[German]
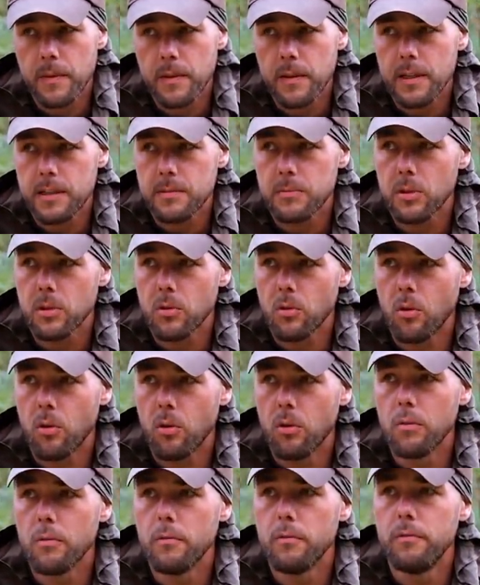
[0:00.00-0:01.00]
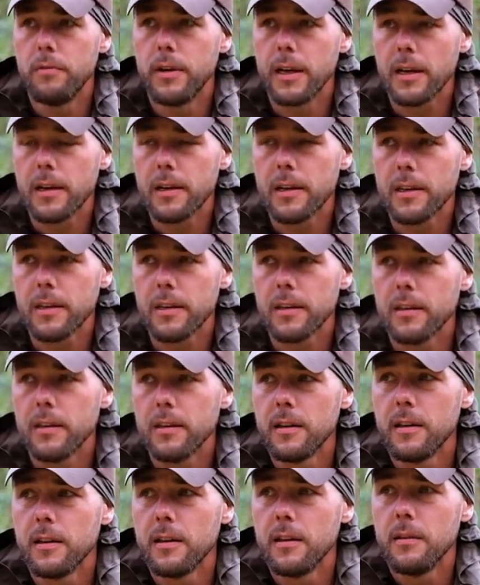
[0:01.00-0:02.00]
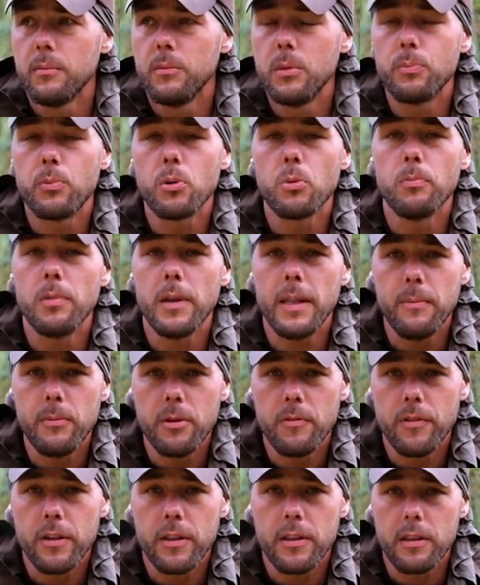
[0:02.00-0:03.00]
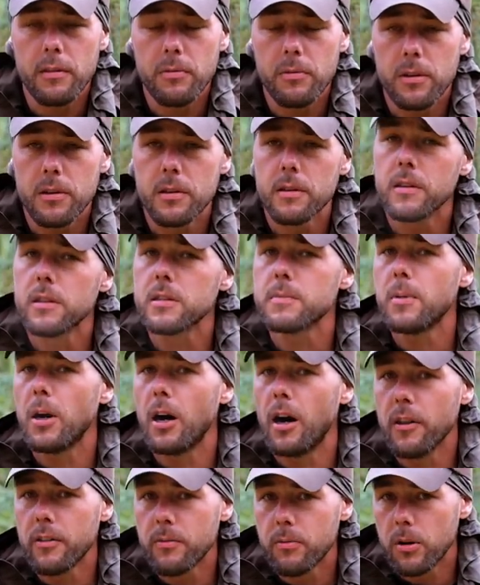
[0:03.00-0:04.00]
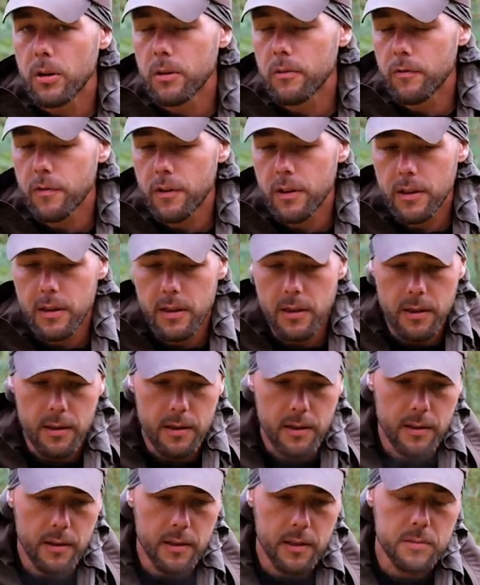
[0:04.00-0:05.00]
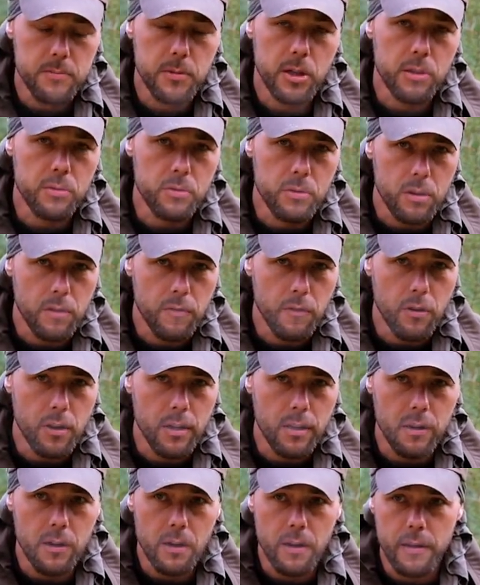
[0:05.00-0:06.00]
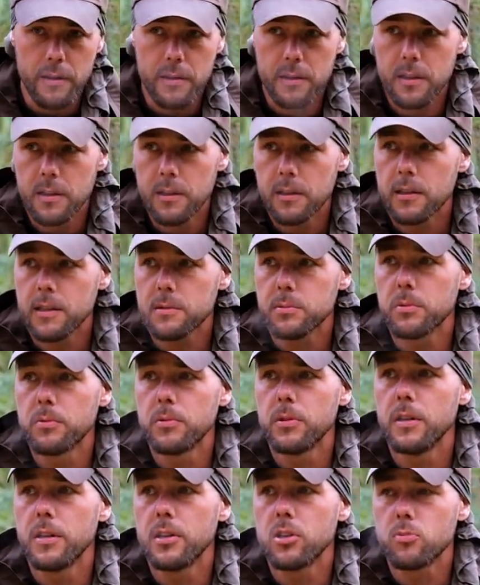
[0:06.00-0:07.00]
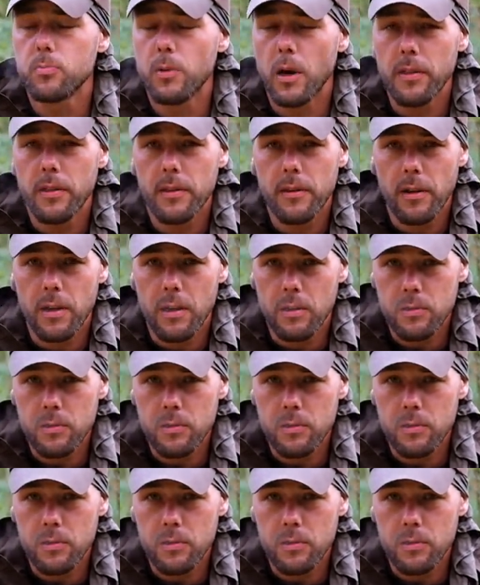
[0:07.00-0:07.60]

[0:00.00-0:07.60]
dass man da wirklich mit Problemen fertig wird, dass man Antworten findet, dass man runterfahren kann, dass man wieder entspannt nach